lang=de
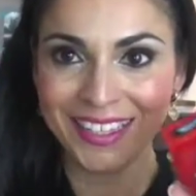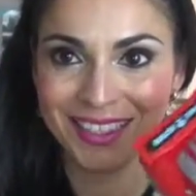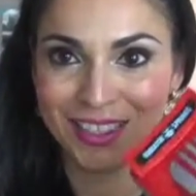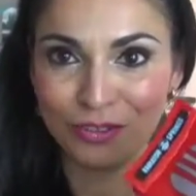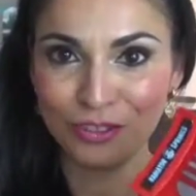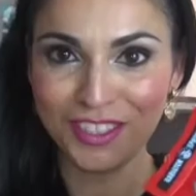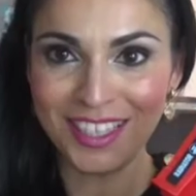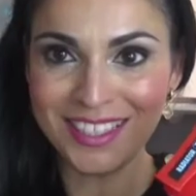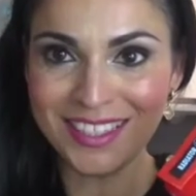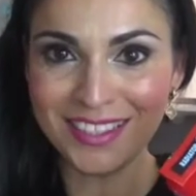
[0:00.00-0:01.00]
So,
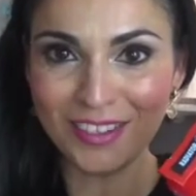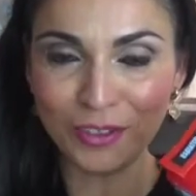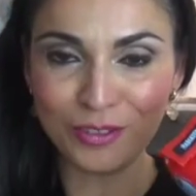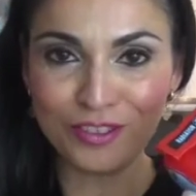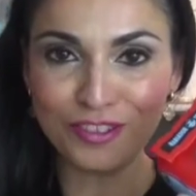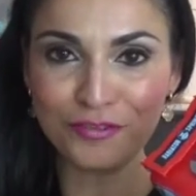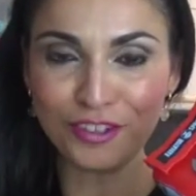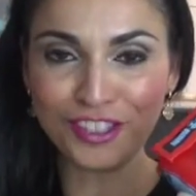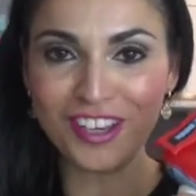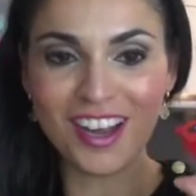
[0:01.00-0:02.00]
das ist das Auto
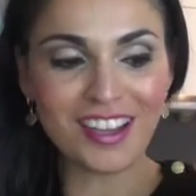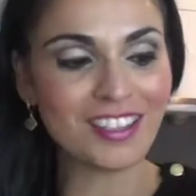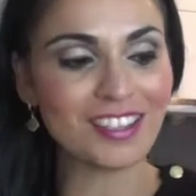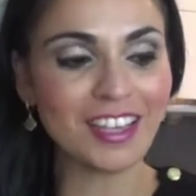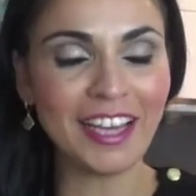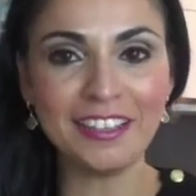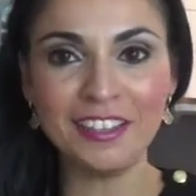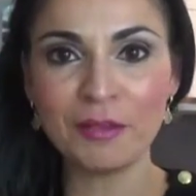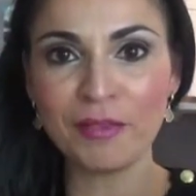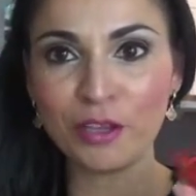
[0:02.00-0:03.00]
von Cars,
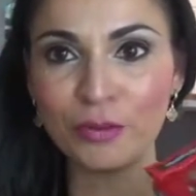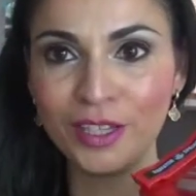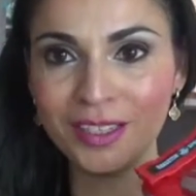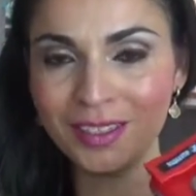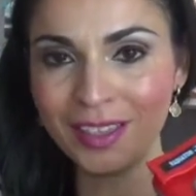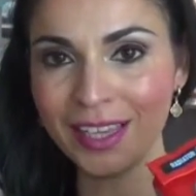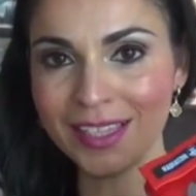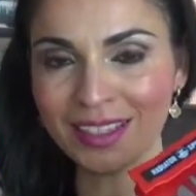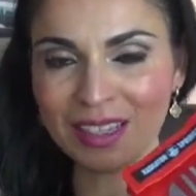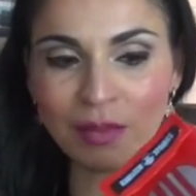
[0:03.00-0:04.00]
Lightning McQueen. Er
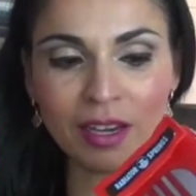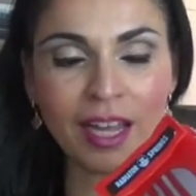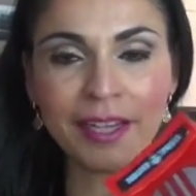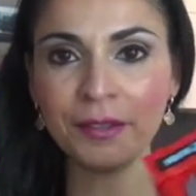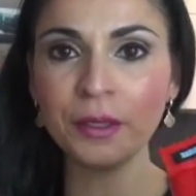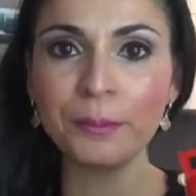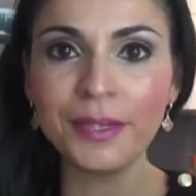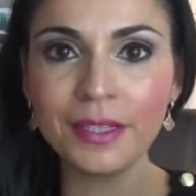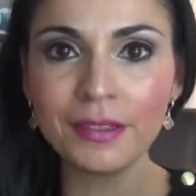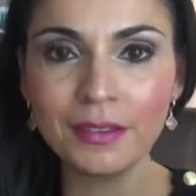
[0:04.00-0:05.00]
sagt immer Lightning
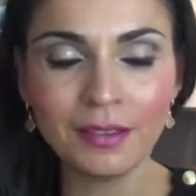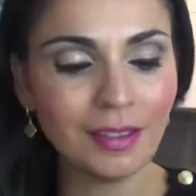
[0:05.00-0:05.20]
Peen.